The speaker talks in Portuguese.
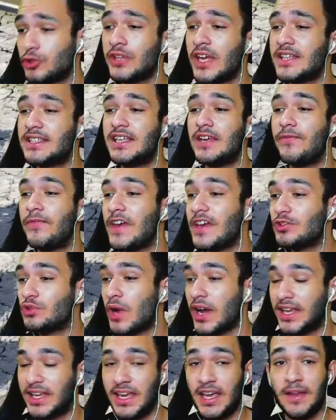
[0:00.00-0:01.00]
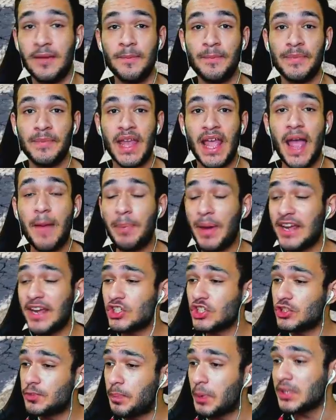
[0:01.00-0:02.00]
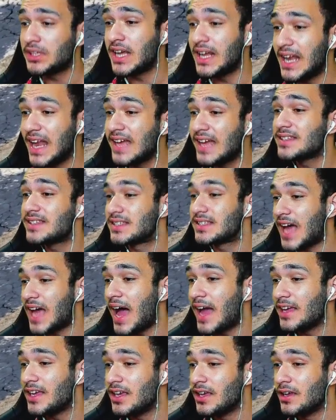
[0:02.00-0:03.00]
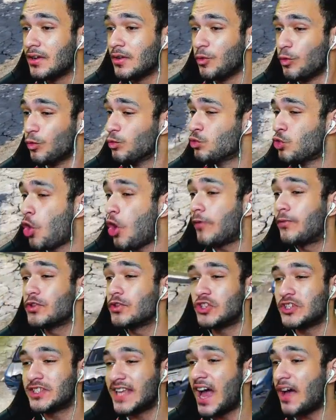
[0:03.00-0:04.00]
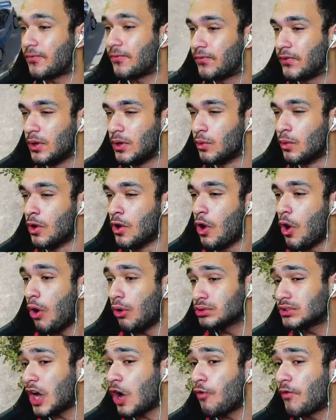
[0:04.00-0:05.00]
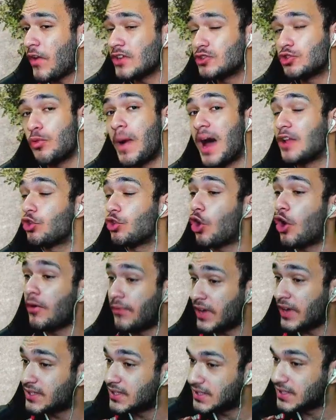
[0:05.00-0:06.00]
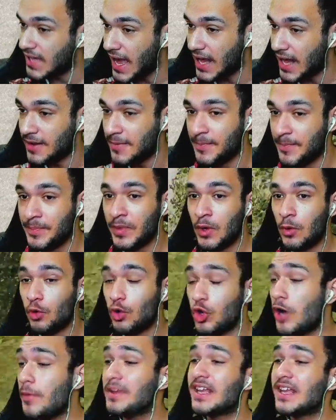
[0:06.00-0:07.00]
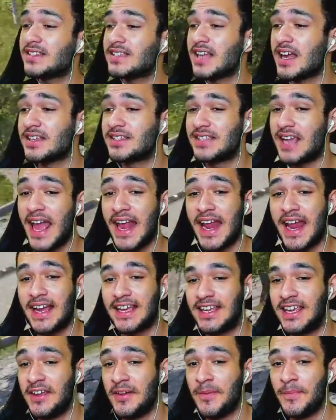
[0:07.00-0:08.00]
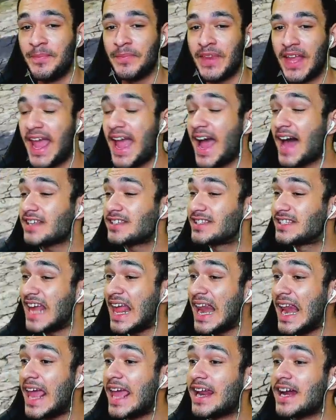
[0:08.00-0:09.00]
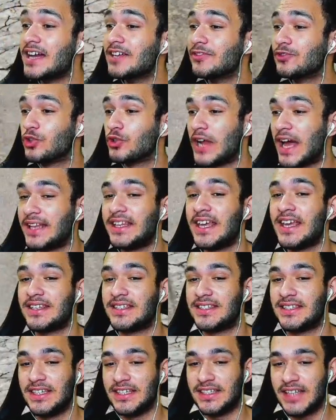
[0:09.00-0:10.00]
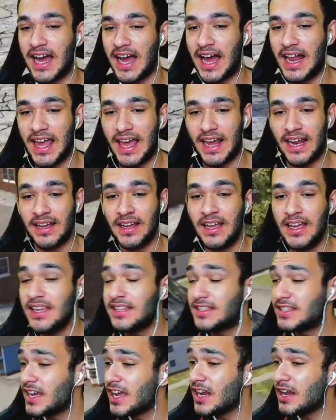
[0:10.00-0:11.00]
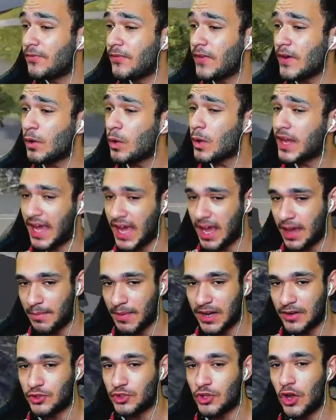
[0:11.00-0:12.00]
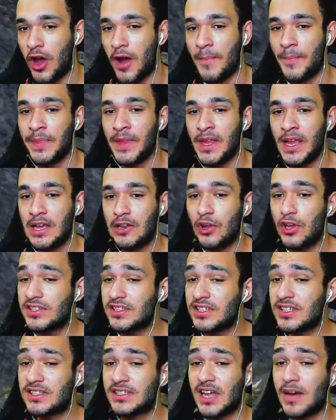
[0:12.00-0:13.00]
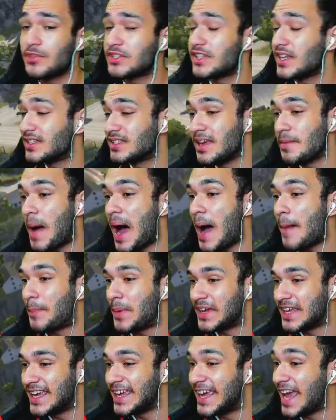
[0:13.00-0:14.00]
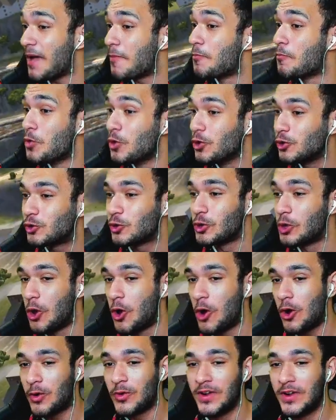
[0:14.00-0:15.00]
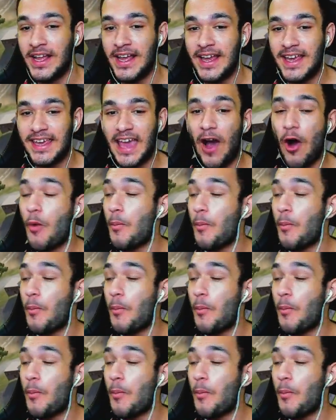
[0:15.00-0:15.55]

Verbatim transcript: desse vídeo aqui é pra gente poder lançar aí um novo desafio, ou talvez uma nova série. O nome dessa série aqui é acelerando na descida, galera. E significa o que, manos? Ó, nós estamos nesse mapa aqui que é muito louco, que é o